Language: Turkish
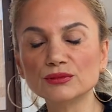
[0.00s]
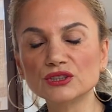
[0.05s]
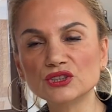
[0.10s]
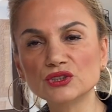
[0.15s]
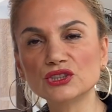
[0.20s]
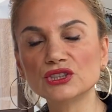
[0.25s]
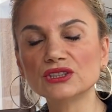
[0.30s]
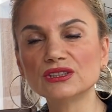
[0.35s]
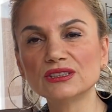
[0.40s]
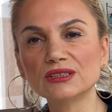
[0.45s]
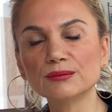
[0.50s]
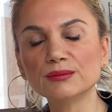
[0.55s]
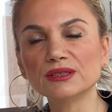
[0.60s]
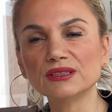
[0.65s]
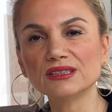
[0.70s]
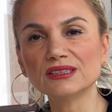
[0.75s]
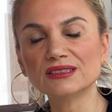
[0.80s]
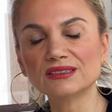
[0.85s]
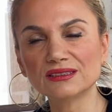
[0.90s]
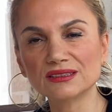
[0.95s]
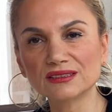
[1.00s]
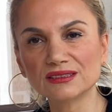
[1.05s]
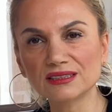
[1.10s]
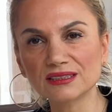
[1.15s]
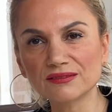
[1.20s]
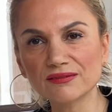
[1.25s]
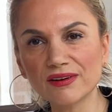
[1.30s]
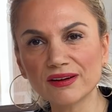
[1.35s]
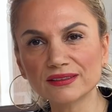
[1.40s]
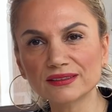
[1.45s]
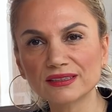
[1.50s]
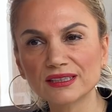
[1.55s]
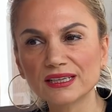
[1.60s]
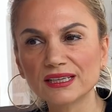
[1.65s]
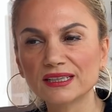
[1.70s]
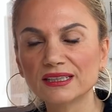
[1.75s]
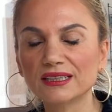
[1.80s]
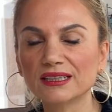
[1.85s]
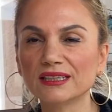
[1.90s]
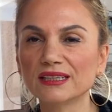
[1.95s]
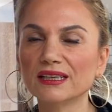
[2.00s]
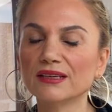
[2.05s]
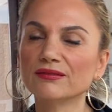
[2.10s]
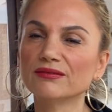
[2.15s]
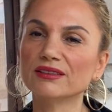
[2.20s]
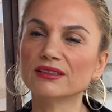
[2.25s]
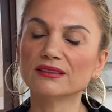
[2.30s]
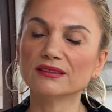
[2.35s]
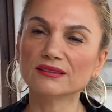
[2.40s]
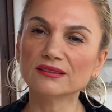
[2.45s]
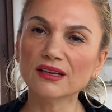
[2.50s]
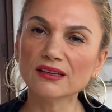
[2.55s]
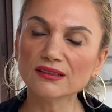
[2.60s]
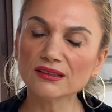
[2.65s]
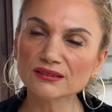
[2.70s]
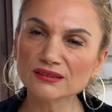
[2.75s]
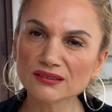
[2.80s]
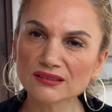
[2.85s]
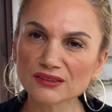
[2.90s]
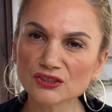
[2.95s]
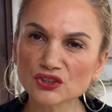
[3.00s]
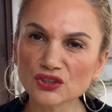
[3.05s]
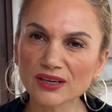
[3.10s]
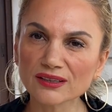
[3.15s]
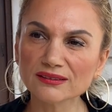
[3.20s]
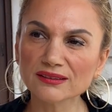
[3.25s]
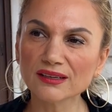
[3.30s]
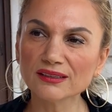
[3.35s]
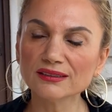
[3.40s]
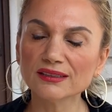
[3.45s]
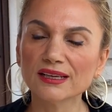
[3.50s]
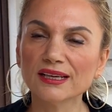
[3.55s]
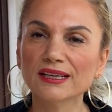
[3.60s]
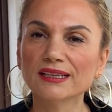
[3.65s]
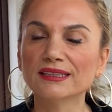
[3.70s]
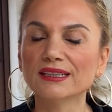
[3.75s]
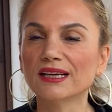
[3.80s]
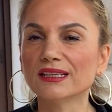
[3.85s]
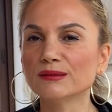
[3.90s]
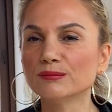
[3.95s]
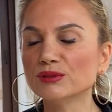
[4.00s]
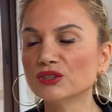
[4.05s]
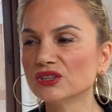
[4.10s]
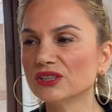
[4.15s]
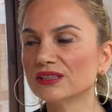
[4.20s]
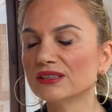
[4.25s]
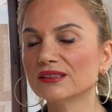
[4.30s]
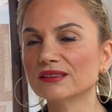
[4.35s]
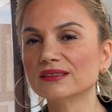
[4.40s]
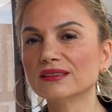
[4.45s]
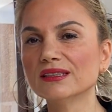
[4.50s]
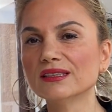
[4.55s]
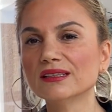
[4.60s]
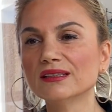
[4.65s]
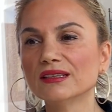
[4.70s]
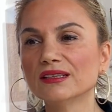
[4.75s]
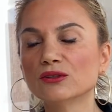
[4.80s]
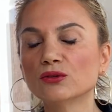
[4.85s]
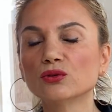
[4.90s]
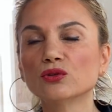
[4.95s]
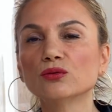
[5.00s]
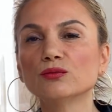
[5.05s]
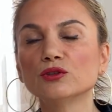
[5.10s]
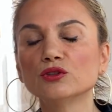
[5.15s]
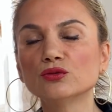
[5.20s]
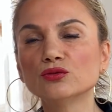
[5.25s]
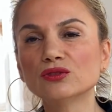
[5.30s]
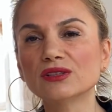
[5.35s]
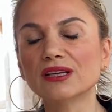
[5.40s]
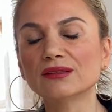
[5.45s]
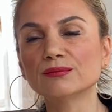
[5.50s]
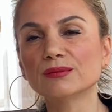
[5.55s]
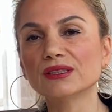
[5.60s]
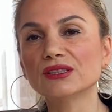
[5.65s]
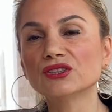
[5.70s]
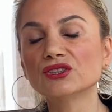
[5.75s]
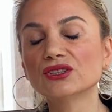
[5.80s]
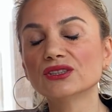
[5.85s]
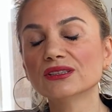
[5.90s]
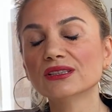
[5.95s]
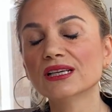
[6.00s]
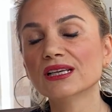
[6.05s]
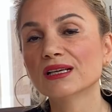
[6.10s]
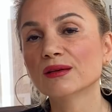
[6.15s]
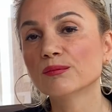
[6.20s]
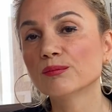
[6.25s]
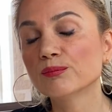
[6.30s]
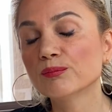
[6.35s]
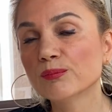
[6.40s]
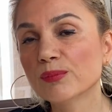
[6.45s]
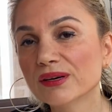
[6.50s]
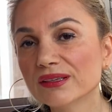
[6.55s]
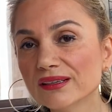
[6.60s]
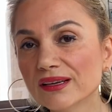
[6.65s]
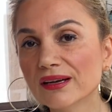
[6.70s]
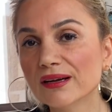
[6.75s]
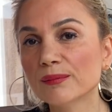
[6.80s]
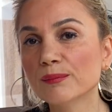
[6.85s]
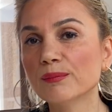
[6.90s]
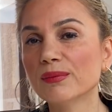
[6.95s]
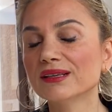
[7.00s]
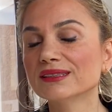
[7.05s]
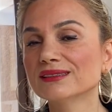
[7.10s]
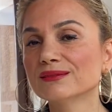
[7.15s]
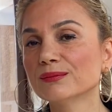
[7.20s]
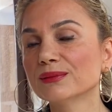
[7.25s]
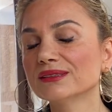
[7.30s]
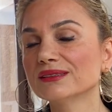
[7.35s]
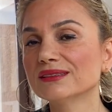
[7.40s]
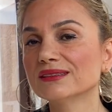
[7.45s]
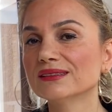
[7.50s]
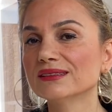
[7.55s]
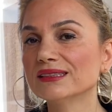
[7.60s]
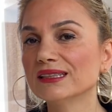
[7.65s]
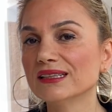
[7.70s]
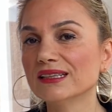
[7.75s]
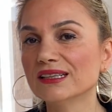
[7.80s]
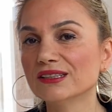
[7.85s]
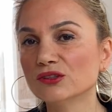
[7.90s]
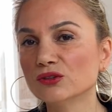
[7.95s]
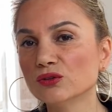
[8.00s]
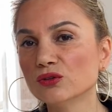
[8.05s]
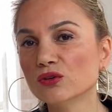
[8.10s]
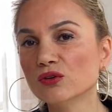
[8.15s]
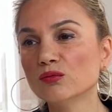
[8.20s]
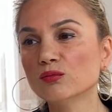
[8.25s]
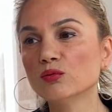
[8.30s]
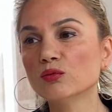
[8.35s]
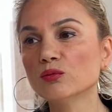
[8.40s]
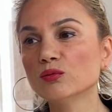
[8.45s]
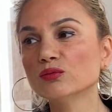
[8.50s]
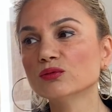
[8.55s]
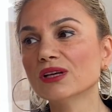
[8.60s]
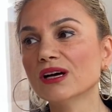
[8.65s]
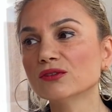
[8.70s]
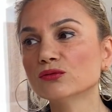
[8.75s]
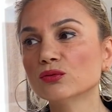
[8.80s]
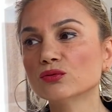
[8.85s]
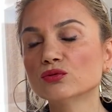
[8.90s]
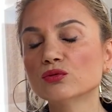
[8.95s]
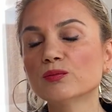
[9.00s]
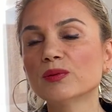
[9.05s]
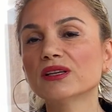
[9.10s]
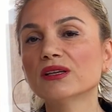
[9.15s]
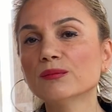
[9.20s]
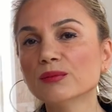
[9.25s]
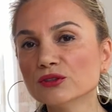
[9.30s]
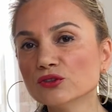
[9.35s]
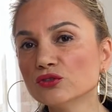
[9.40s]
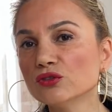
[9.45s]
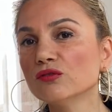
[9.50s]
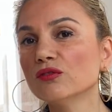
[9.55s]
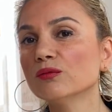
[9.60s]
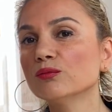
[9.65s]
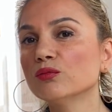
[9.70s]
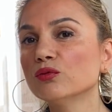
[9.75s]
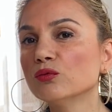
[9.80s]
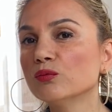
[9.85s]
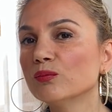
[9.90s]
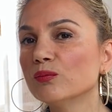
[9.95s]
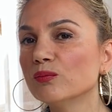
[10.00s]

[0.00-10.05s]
ciddi bir işsizlik var. E, evlerinden atılacaklar. Yani bir şekilde ekonomiyi düzeltmek için para basması gerekiyor. Bu daha doğrusu para basıyor ve bu